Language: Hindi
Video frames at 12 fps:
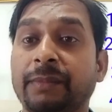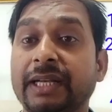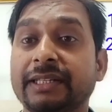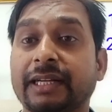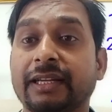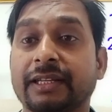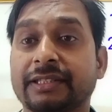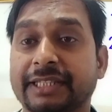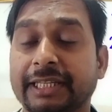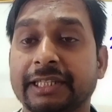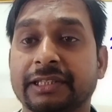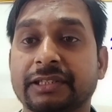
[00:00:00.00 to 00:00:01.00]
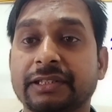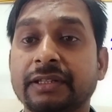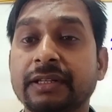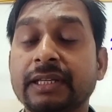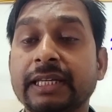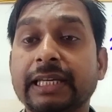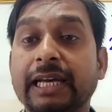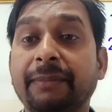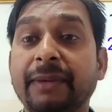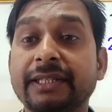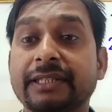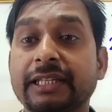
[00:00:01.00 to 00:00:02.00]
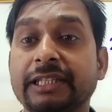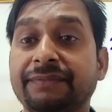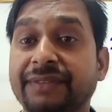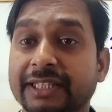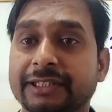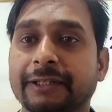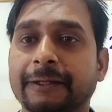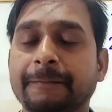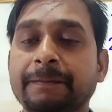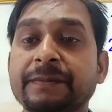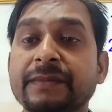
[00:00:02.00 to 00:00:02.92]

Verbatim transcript: मेंटल स्ट्रेस या मेंटल डिप्रेशन